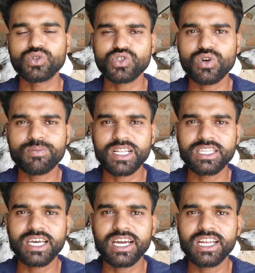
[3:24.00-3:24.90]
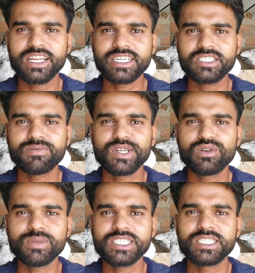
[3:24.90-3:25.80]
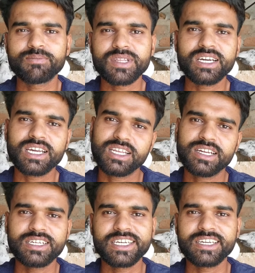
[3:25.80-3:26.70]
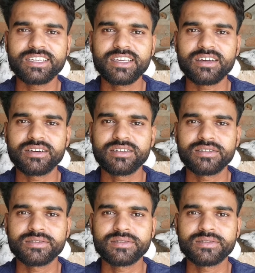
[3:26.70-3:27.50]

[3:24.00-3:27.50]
लें दोस्तों मिलते हैं अगली नेक्स्ट वीडियो में जब तक के लिए टेक